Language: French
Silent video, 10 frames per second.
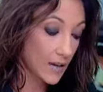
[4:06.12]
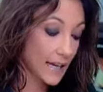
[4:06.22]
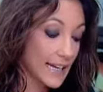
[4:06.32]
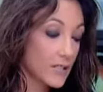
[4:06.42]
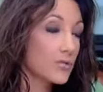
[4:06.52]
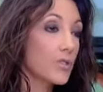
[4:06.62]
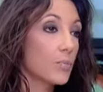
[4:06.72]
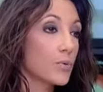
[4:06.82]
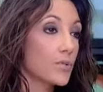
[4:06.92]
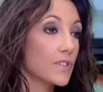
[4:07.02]
elle a su
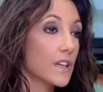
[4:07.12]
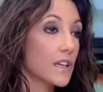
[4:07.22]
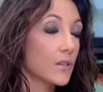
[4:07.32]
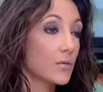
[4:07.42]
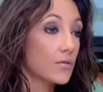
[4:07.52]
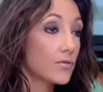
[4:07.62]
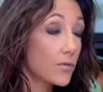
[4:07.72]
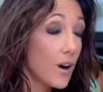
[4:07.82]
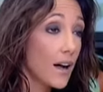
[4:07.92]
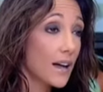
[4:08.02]
imposer une
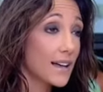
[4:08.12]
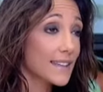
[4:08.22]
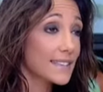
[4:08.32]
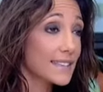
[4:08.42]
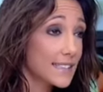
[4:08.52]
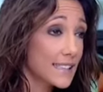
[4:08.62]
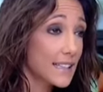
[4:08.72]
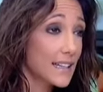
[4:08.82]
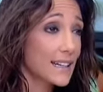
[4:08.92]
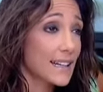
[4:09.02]
voix, un
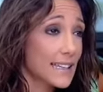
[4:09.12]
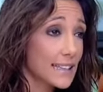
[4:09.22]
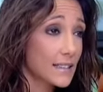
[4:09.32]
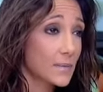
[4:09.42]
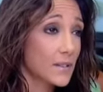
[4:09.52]
style, un rythme